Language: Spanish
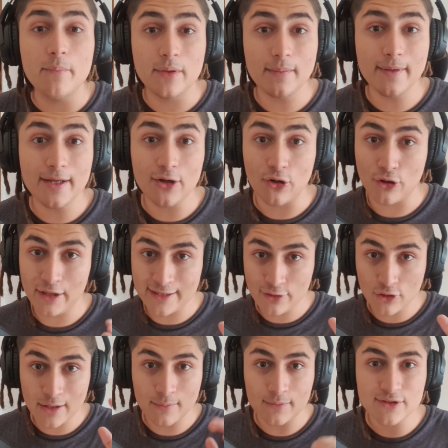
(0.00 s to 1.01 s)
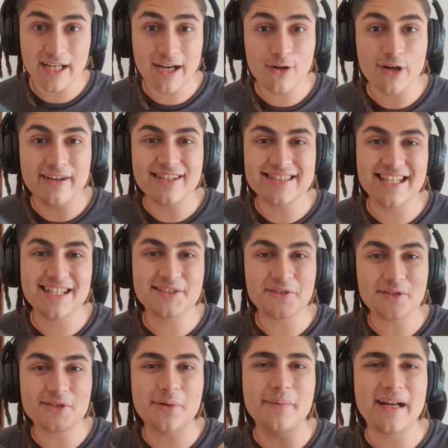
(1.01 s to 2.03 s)
Primero les tengo que mostrar algo que va a ser el
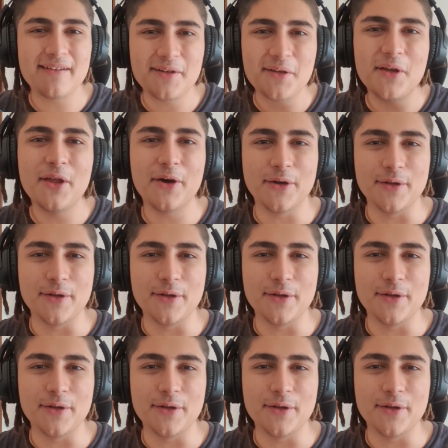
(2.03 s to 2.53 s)
sorteo para el video de